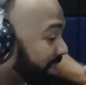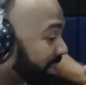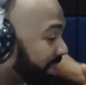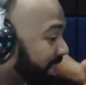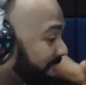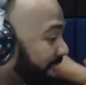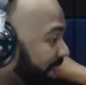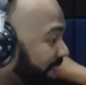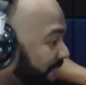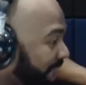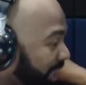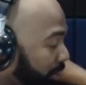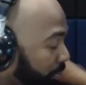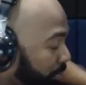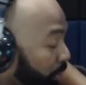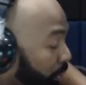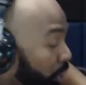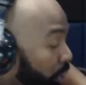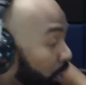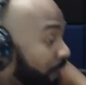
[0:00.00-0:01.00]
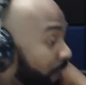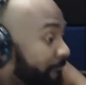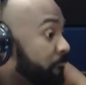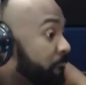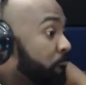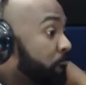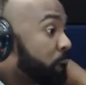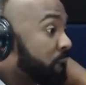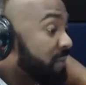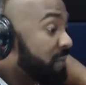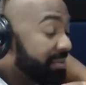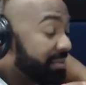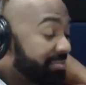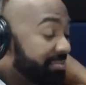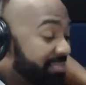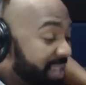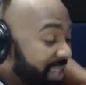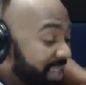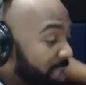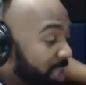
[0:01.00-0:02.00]
ritmo,
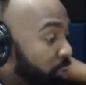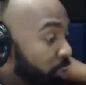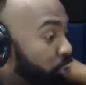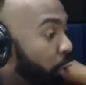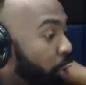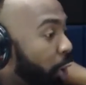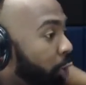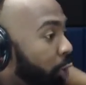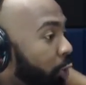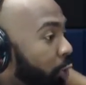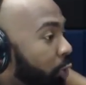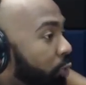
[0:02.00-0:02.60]
tiene todo,